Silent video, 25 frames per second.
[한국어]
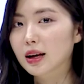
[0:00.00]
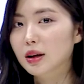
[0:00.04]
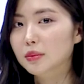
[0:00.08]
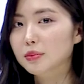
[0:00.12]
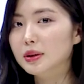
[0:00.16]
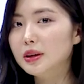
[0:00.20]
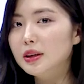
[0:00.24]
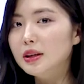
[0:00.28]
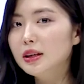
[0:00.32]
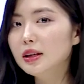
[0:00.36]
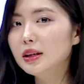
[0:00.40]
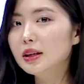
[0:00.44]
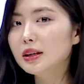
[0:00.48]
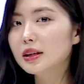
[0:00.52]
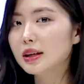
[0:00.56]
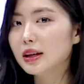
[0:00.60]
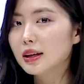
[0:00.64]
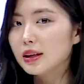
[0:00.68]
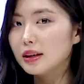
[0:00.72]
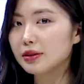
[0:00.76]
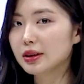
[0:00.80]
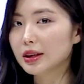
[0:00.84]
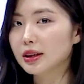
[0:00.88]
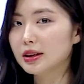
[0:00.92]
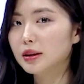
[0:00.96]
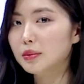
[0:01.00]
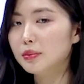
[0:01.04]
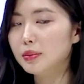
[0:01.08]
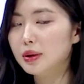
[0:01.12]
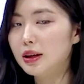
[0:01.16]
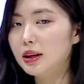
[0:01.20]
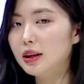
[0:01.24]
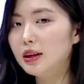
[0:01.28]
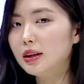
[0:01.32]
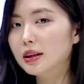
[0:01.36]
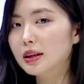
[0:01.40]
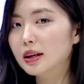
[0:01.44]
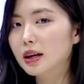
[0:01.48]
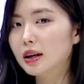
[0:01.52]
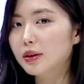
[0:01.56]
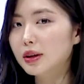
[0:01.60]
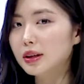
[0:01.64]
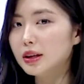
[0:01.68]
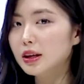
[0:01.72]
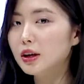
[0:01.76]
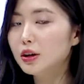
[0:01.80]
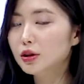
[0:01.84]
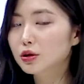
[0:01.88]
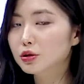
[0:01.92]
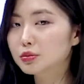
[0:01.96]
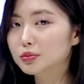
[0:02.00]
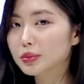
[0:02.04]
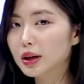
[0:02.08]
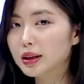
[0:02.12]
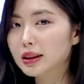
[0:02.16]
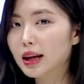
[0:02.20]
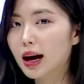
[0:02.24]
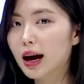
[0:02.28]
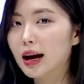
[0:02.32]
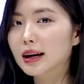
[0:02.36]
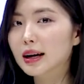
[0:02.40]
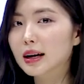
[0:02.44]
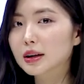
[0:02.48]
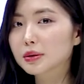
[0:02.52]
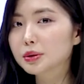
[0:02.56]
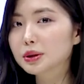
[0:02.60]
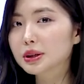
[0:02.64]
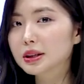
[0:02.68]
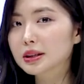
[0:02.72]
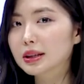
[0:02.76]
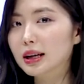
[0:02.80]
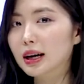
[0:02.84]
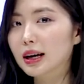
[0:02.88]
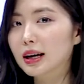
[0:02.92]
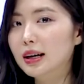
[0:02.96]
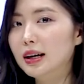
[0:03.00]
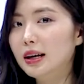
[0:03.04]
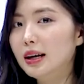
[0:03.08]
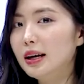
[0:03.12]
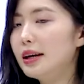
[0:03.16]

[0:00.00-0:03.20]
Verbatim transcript: being carried, being carried, 운반 당하고 있다.